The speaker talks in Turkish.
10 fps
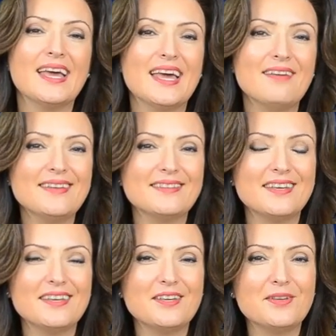Evet,
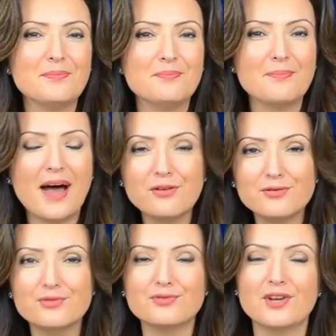e,
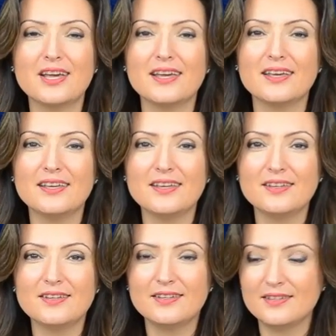Merkür
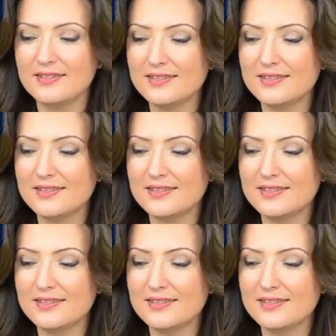e,